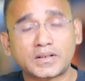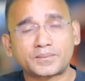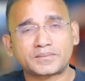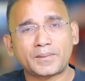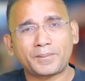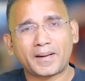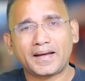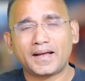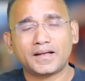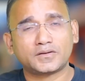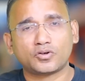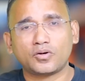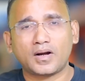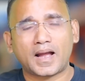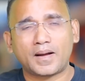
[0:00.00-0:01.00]
सबसे पहले
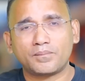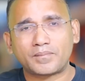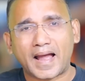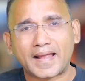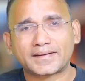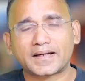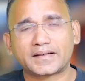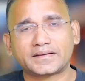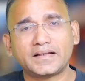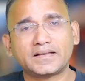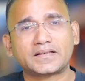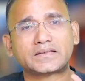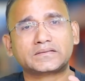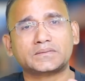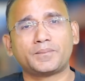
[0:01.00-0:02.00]
तो हम बात करते हैं
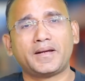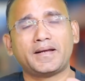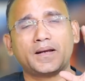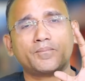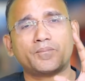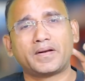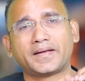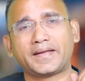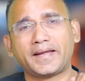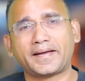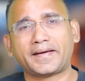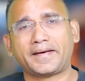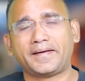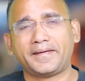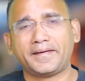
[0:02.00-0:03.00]
दसवें नंबर के
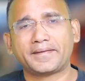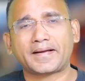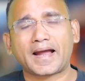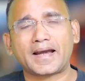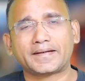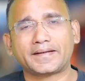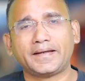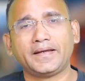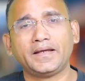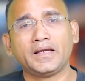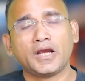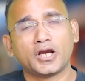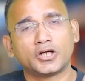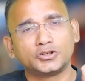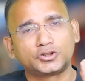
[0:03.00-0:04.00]
क्रेडिट कार्ड की
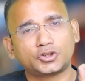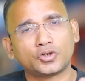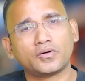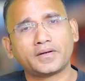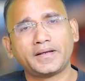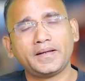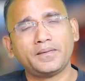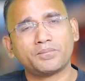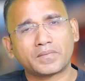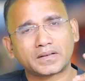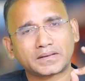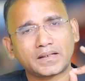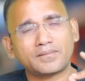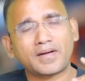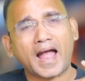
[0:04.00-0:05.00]
जो कि
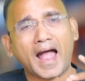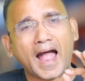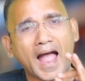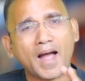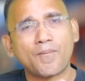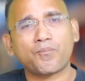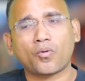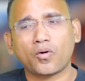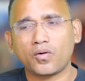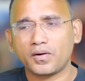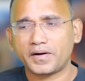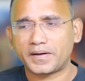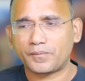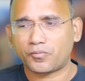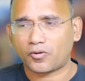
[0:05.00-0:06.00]
मतलब आपको
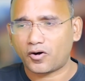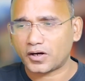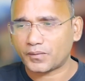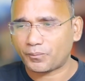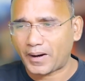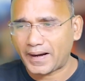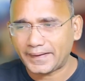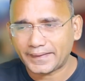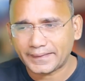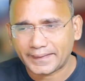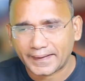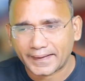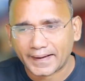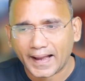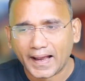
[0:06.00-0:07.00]
रिवॉर्ड पॉइंट
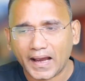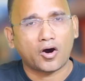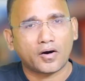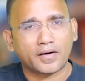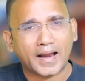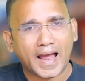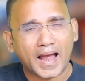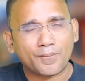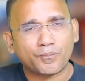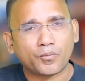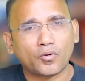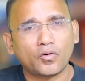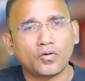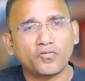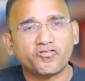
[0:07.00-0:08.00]
देगा और
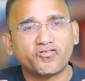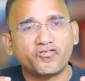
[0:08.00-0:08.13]
आपको